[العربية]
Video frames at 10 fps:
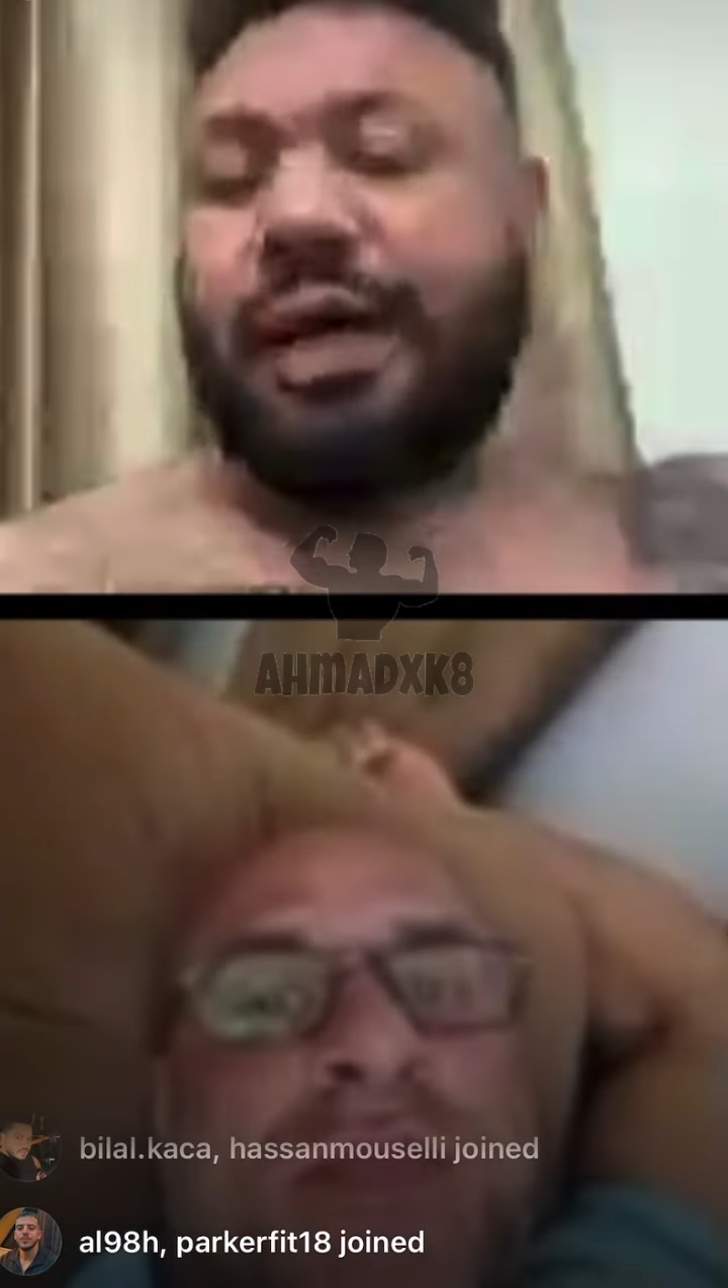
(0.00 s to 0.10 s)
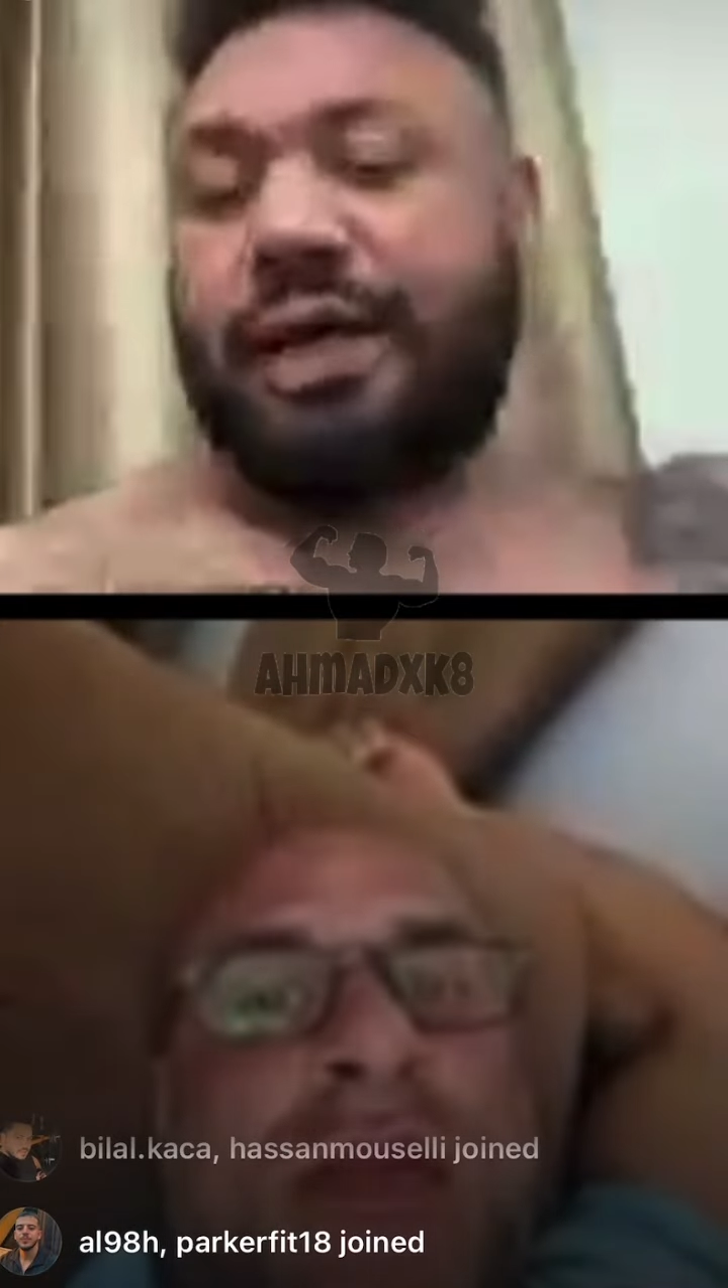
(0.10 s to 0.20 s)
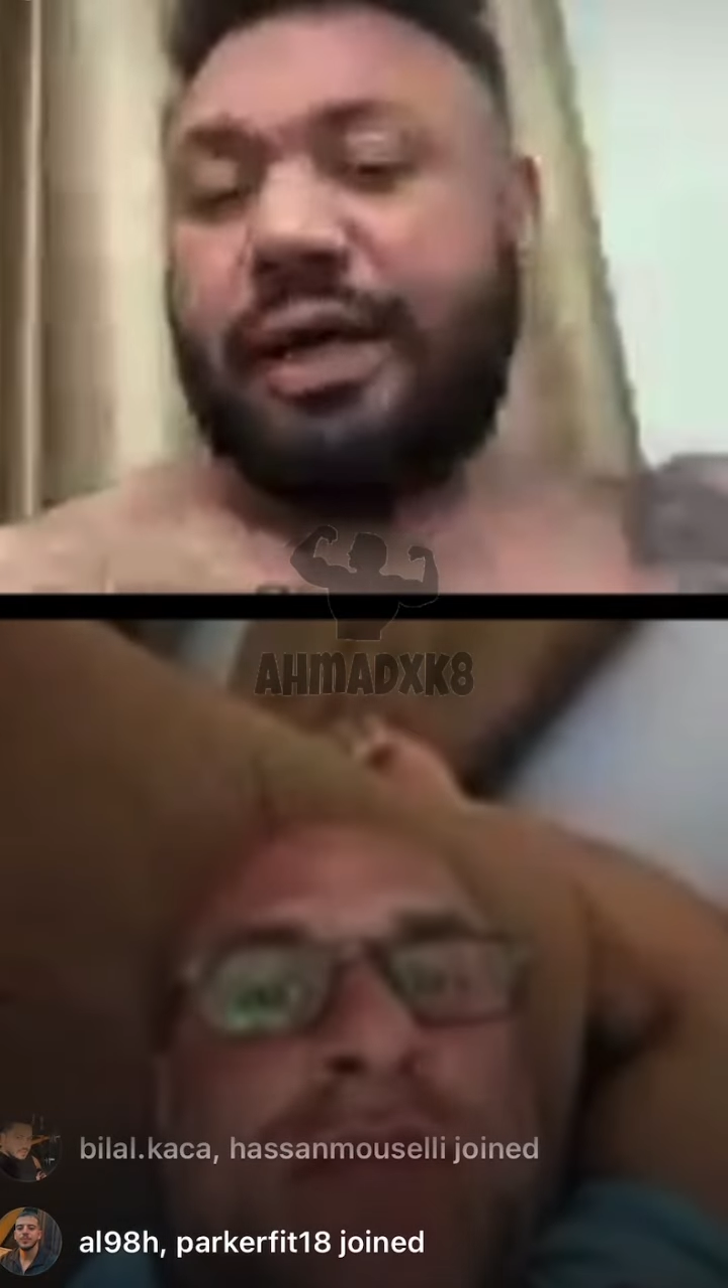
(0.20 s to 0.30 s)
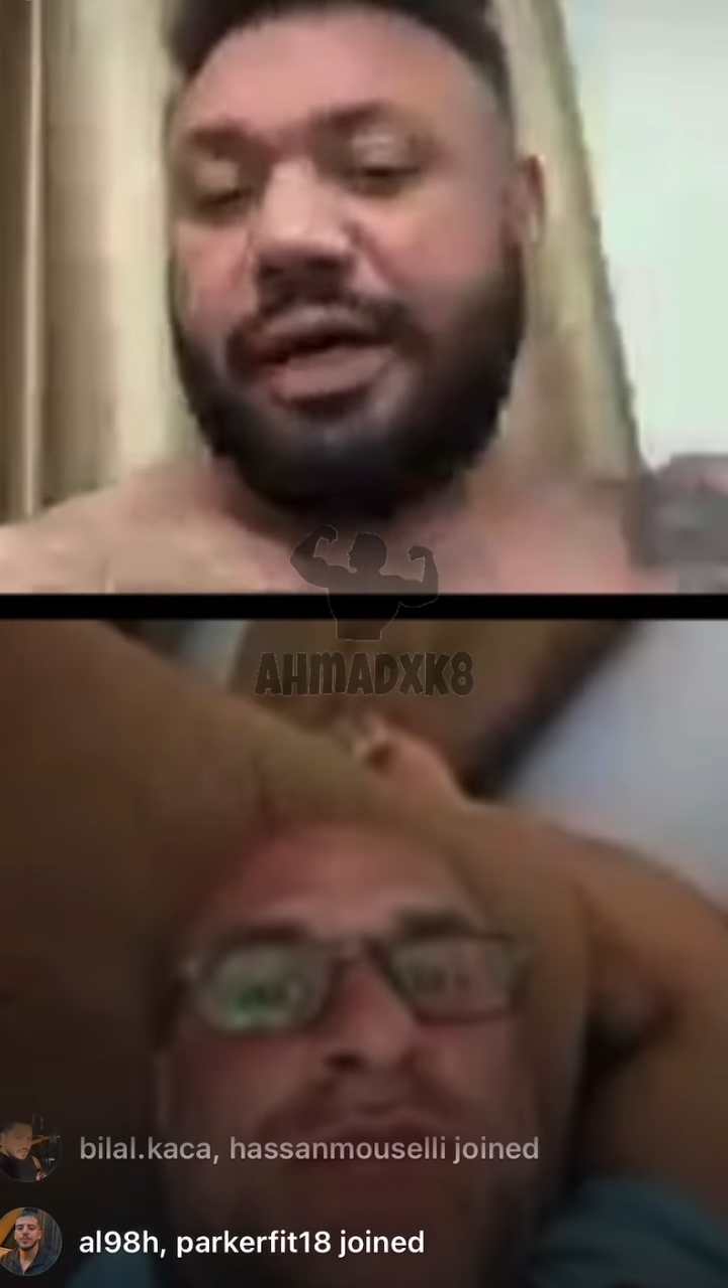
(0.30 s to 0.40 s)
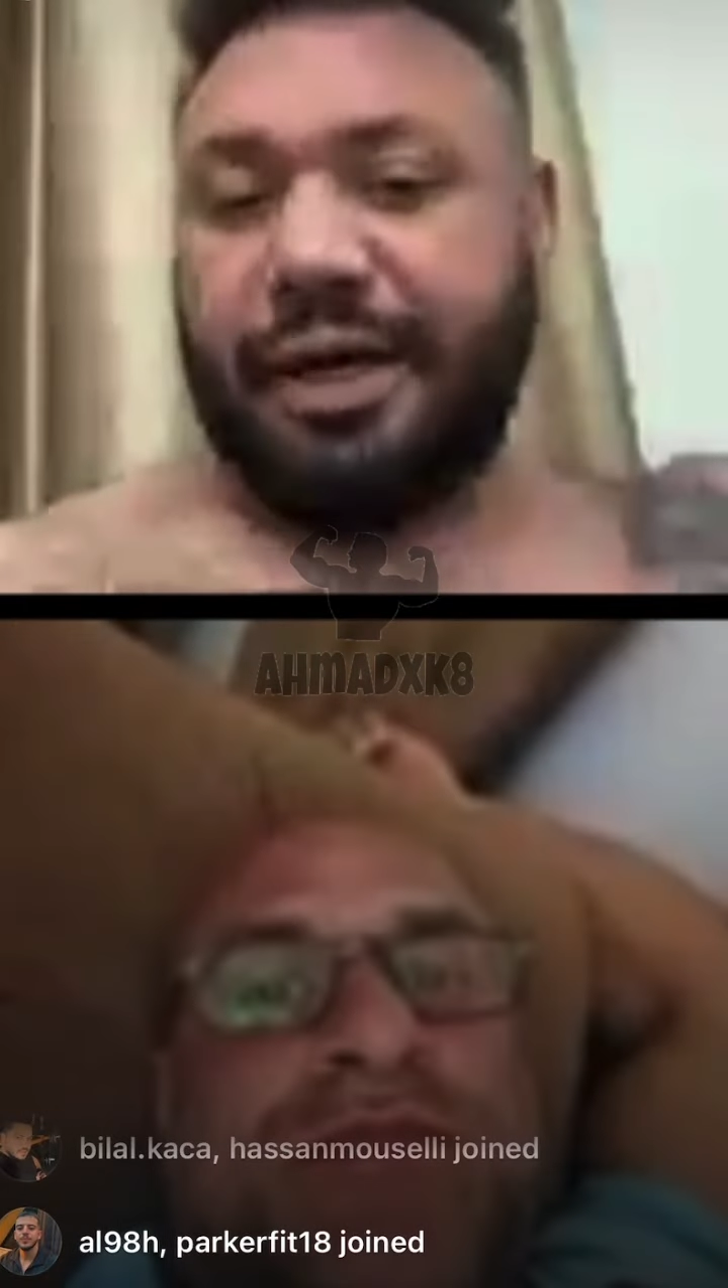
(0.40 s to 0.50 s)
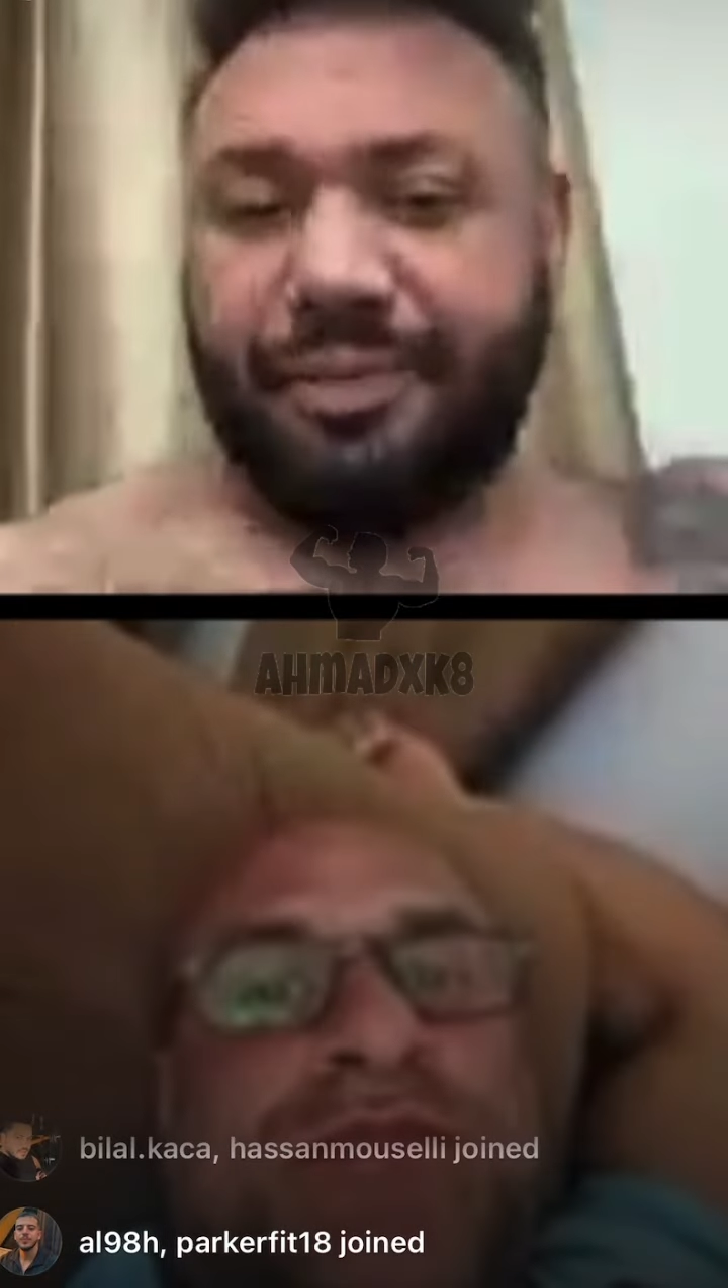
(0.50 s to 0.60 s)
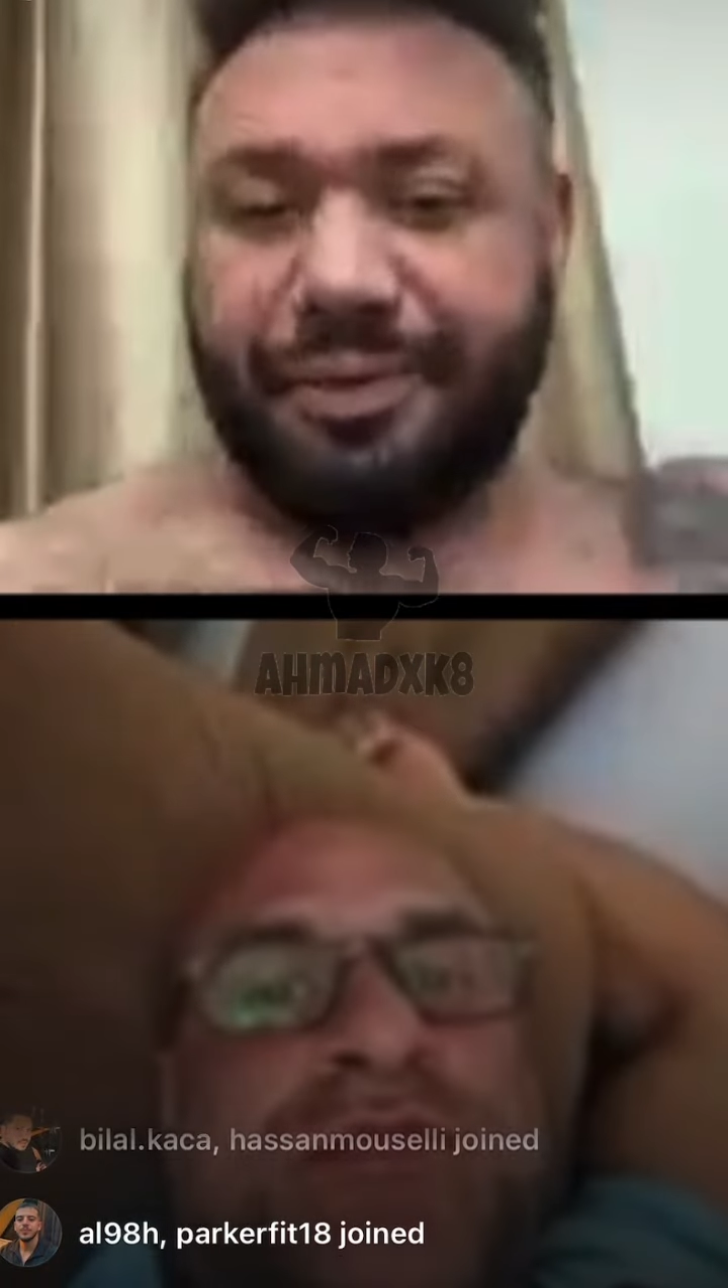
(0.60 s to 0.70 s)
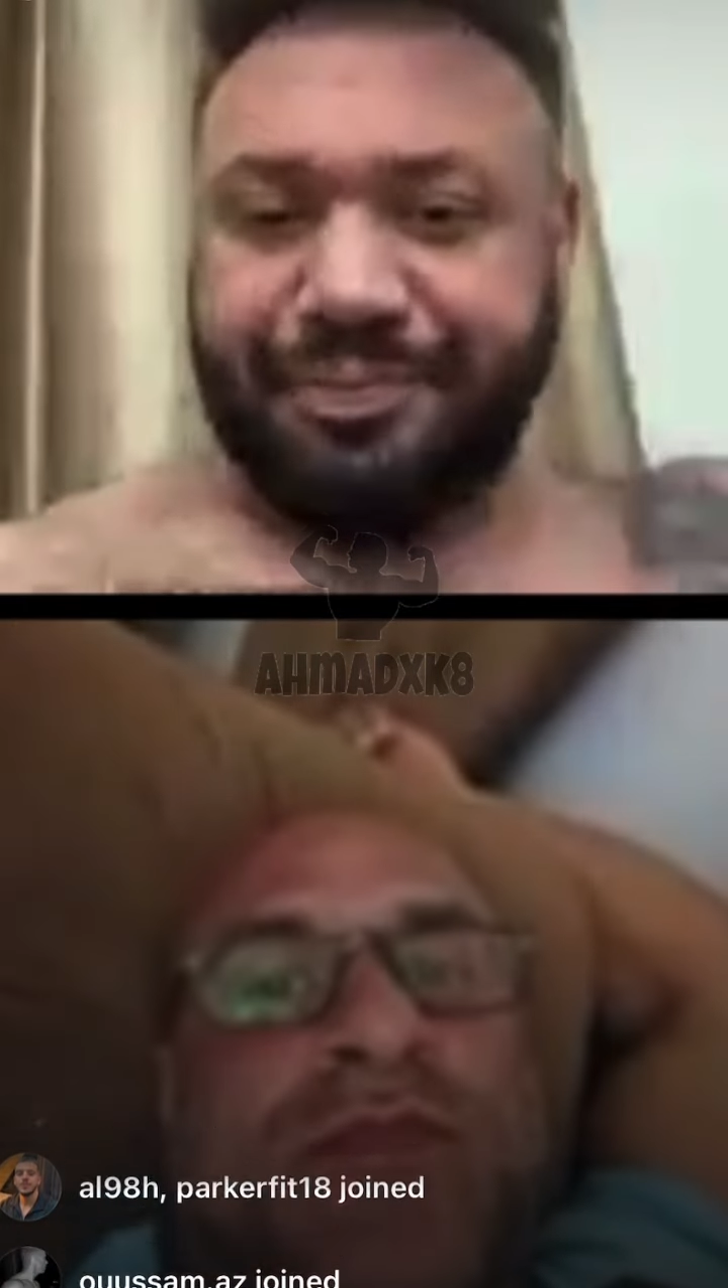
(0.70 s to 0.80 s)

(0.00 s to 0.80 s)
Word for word: على اللاعب